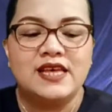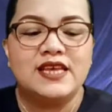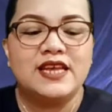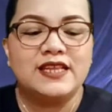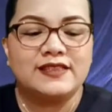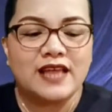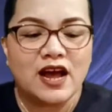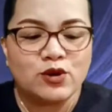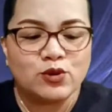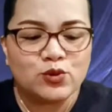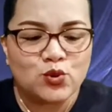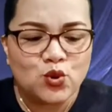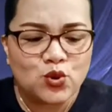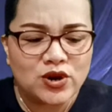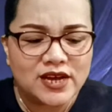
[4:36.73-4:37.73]

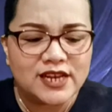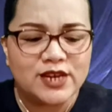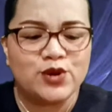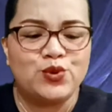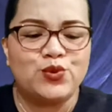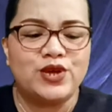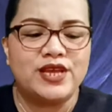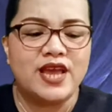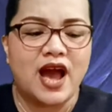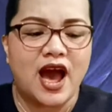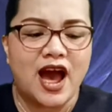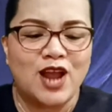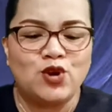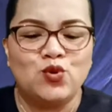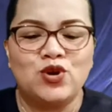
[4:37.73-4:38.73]
Itangkuh kendu ia
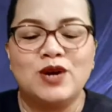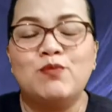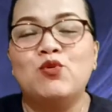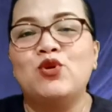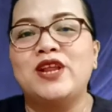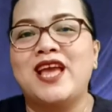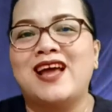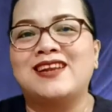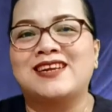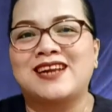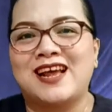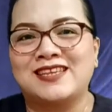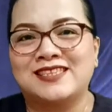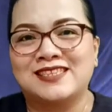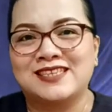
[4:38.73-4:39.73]
alu kemuliaan
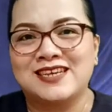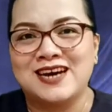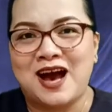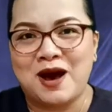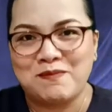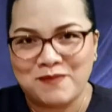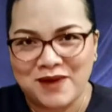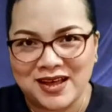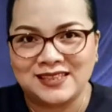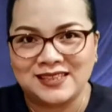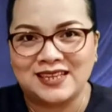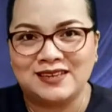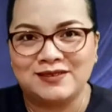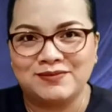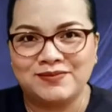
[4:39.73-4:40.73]
ras kehamatan